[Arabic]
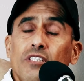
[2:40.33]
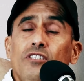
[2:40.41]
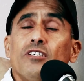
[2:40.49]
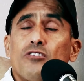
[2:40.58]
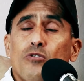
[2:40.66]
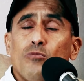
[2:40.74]

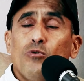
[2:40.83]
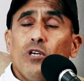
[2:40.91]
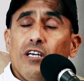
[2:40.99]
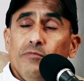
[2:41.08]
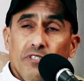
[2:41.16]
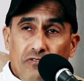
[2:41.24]
اجى سمو
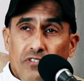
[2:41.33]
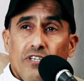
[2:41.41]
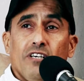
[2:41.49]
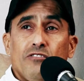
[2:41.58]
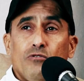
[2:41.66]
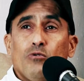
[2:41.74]
الامير
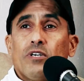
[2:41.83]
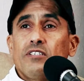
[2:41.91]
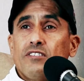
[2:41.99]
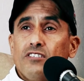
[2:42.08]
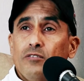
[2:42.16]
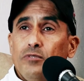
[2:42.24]
فراس هو
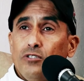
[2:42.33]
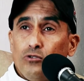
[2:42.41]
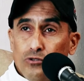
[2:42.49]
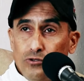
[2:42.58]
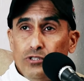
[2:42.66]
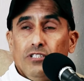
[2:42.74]
رئيس الجمعيه
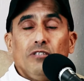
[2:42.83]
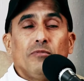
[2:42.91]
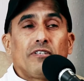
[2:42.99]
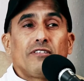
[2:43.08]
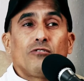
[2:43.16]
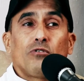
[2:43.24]
الاردنيه
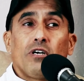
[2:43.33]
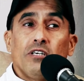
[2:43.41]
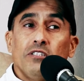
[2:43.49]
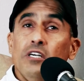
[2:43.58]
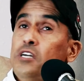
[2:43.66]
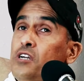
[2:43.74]
للماراثونات